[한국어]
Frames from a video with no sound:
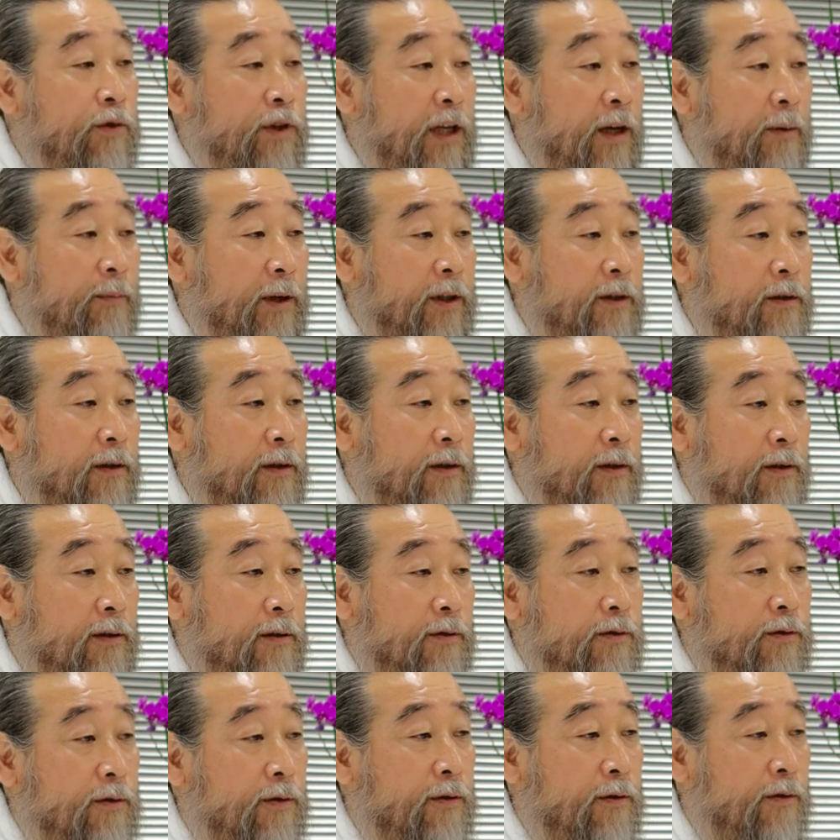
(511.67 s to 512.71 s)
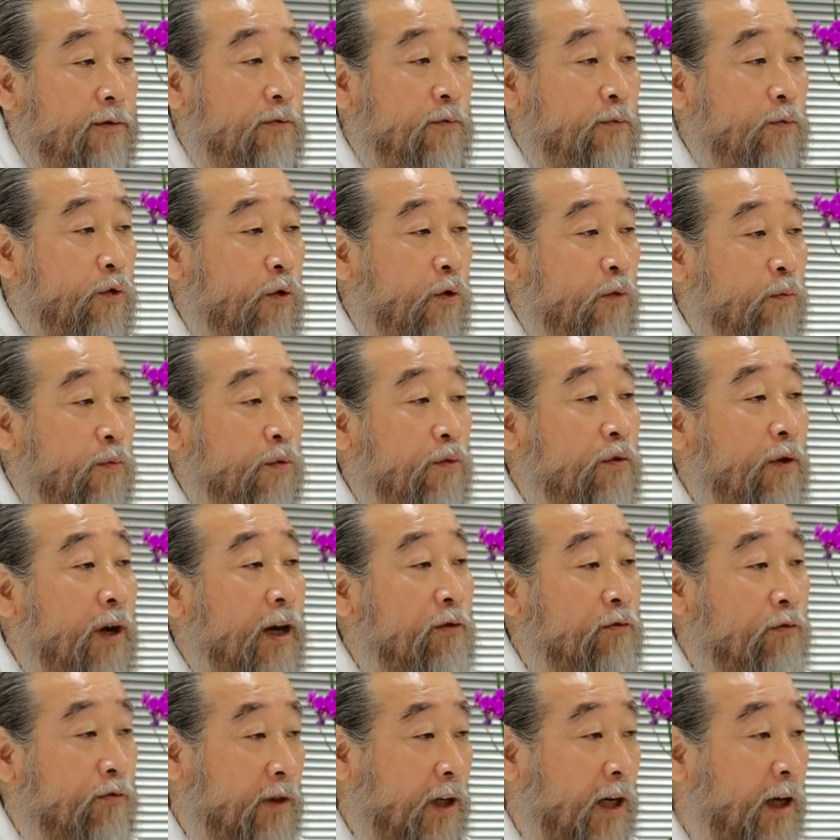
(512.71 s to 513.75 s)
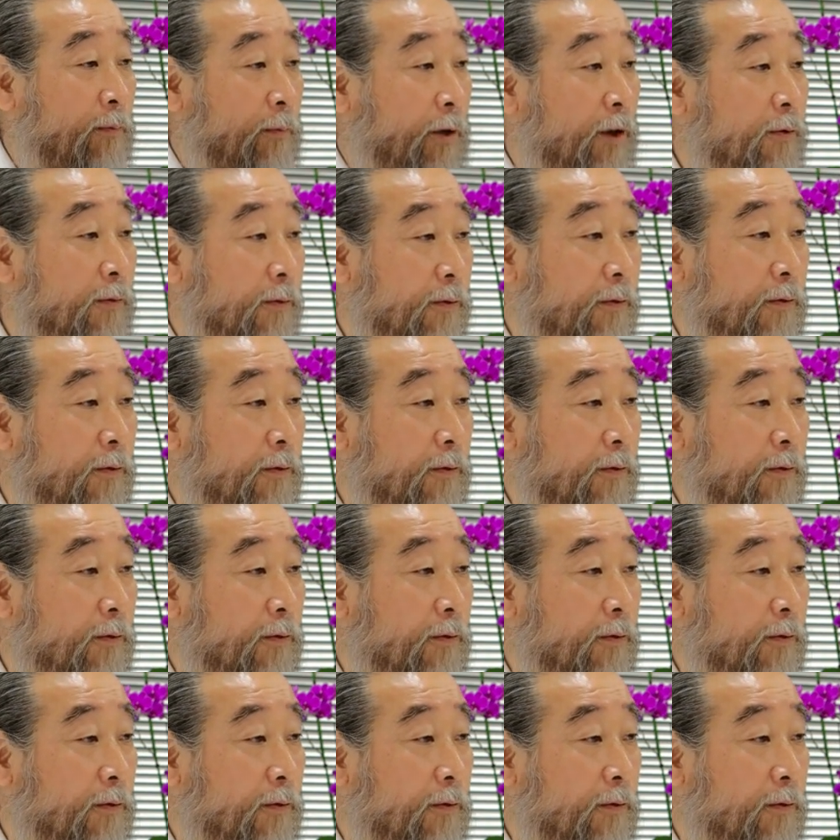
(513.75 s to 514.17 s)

삼아서 조금 공부로 가져 들어가면